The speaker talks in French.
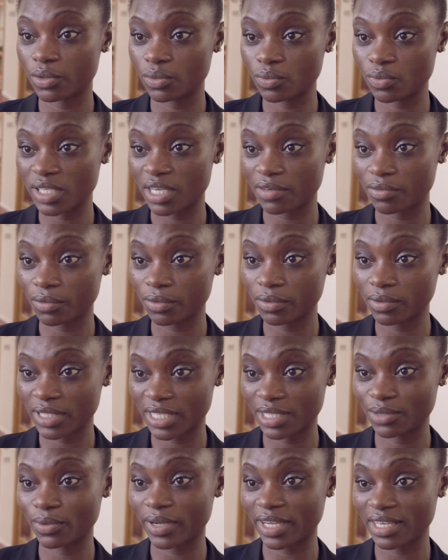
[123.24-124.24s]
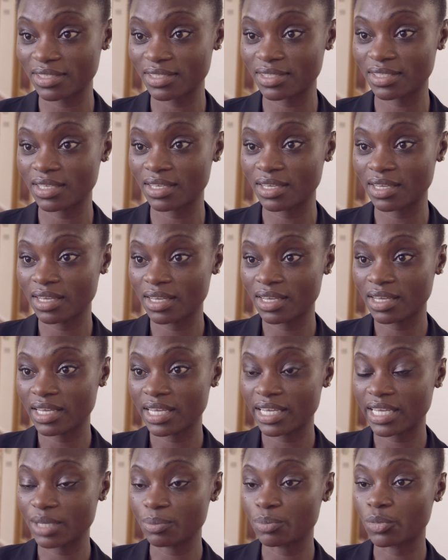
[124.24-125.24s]
que nous avons, qui nous restent,
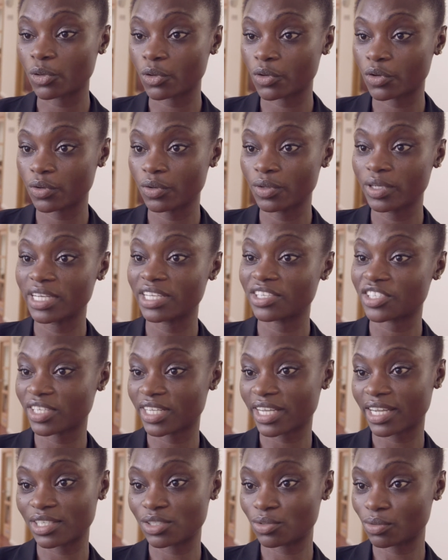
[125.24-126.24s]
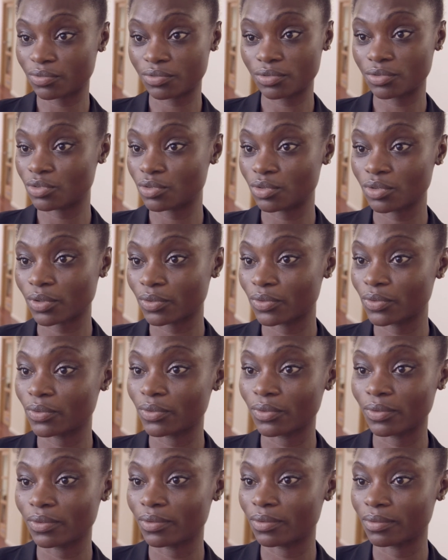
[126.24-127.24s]
et pour que les générations futures,
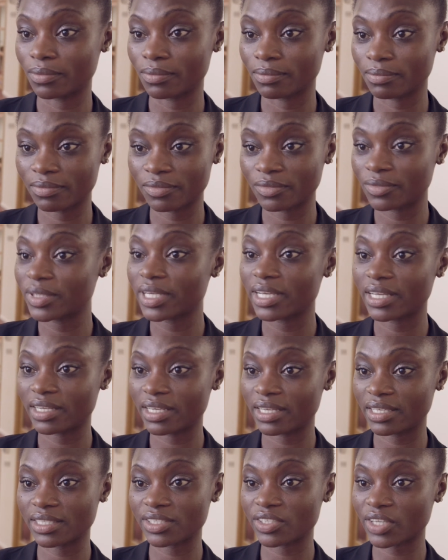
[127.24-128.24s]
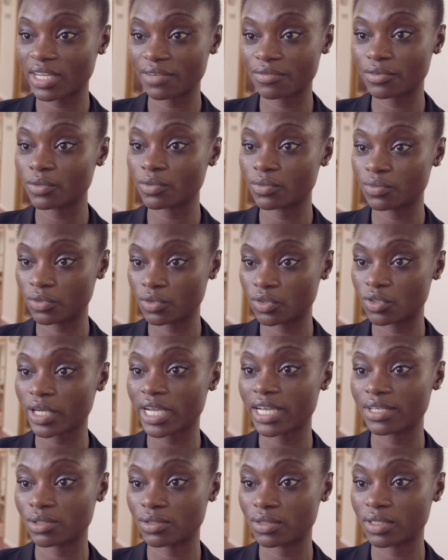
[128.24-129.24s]
nous, les générations futures
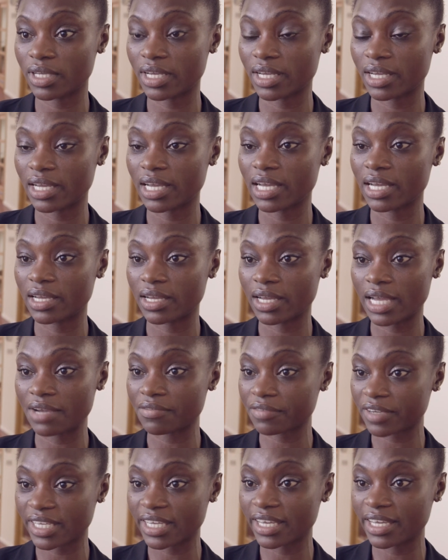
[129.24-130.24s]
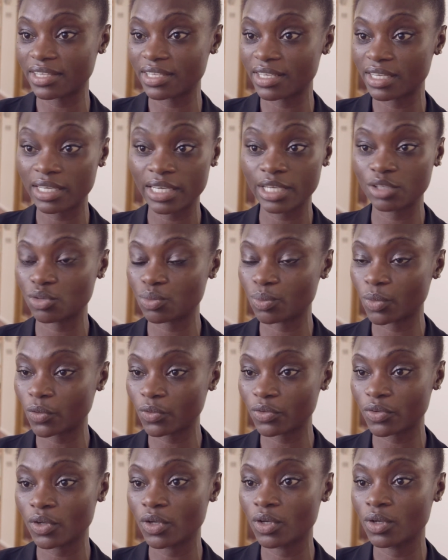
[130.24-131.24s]
africaines et du
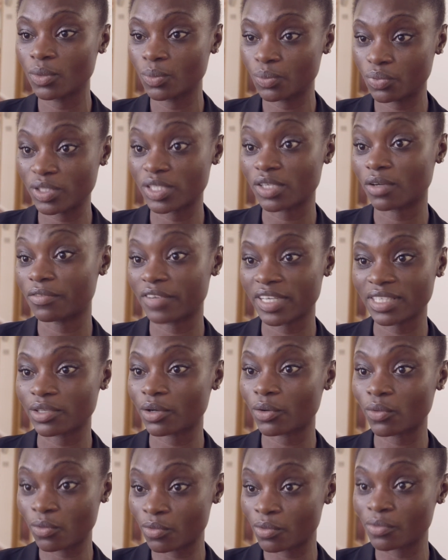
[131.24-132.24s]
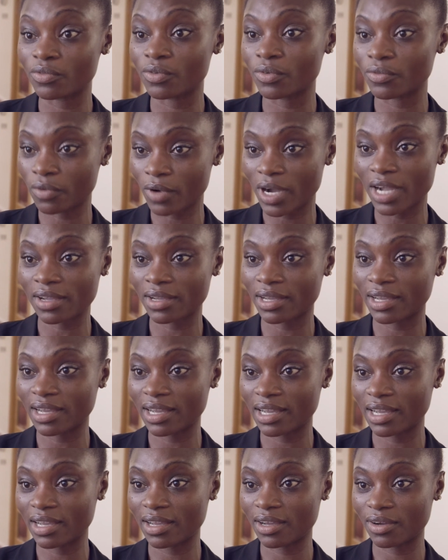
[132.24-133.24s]
monde puissent en fait voir,
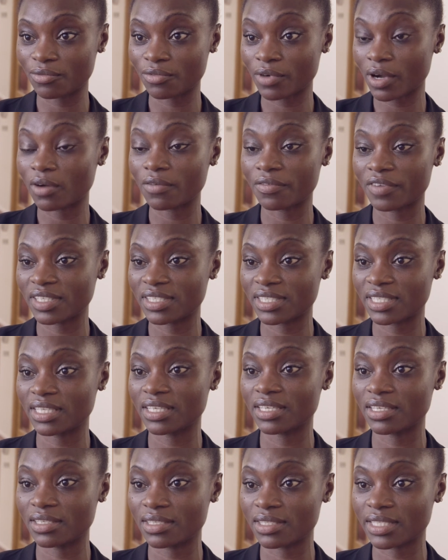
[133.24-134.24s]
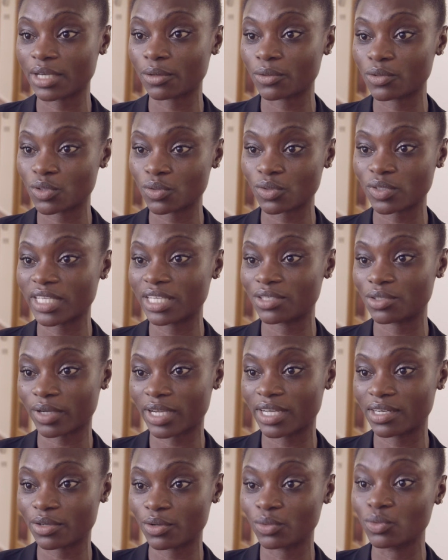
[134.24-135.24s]
voir en fait ces, ces ressources
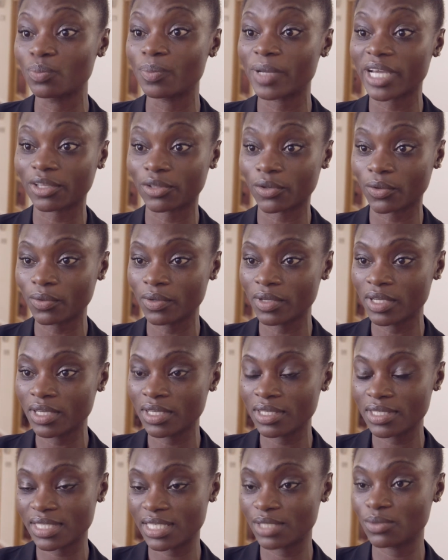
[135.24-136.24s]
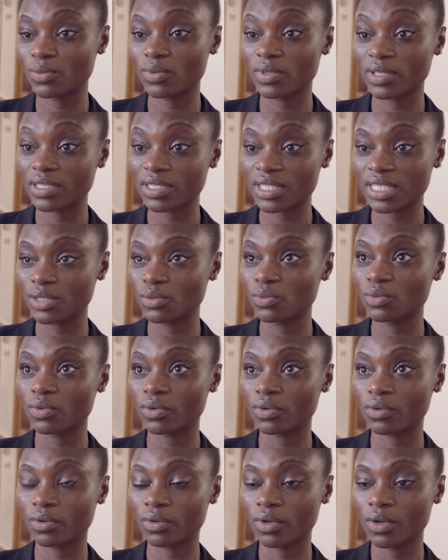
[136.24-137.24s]
naturelles que nous perdons si nous, si nous
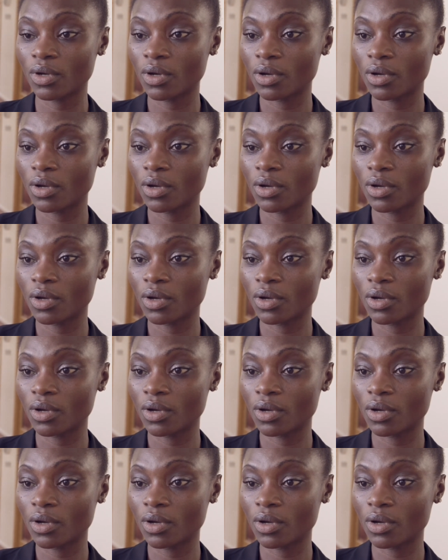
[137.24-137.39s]
ne